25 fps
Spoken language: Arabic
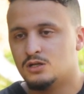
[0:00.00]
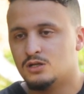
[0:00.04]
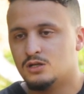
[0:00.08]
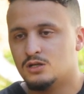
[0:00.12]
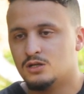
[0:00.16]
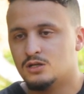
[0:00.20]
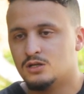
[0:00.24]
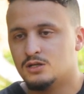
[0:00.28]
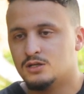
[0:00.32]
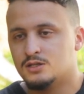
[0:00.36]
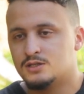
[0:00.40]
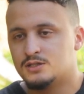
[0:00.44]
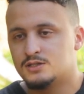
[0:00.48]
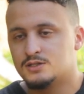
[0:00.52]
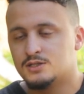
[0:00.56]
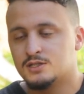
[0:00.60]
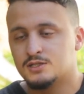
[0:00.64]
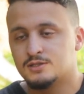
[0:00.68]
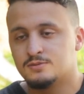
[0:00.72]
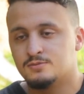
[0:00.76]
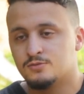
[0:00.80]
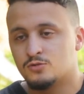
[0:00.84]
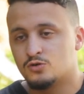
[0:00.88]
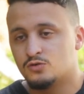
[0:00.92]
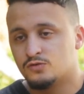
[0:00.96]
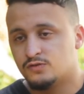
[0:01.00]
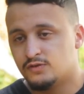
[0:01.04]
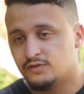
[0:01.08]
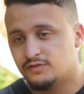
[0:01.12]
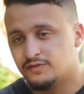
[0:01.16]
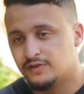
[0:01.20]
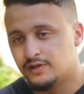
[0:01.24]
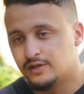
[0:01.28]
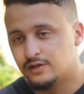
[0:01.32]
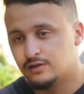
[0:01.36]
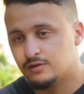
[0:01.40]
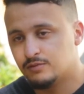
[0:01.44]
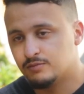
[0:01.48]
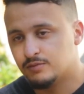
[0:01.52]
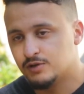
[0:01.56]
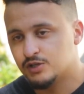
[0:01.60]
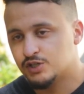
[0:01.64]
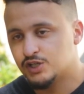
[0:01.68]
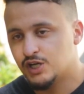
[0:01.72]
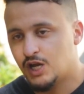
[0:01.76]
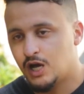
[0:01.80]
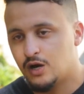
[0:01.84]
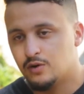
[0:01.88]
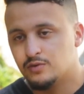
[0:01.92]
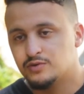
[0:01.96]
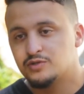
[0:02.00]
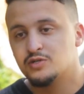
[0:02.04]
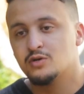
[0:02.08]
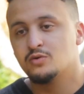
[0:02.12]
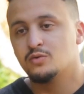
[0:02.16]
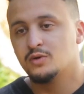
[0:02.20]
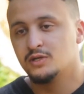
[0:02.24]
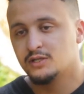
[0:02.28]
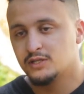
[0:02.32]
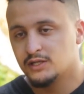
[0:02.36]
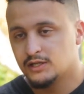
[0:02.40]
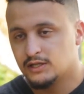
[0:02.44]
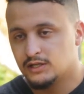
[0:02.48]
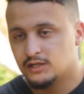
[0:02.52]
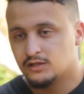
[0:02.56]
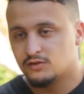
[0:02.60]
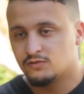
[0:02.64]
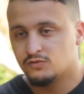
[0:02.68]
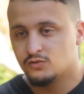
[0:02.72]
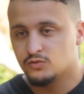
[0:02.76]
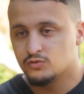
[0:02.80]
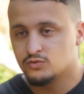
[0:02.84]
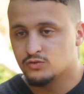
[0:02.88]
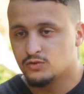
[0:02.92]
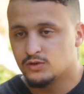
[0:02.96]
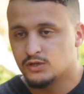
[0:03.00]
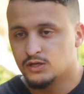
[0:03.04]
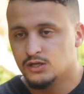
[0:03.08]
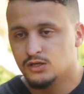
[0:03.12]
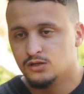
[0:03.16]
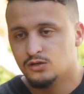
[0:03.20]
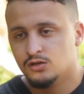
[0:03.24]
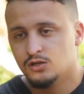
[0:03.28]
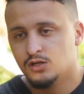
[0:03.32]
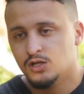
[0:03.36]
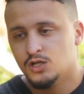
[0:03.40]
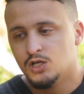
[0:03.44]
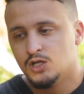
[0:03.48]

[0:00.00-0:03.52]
آه، تستثمروا في الفن باش يعاود هو يدخلك فلوس اخرين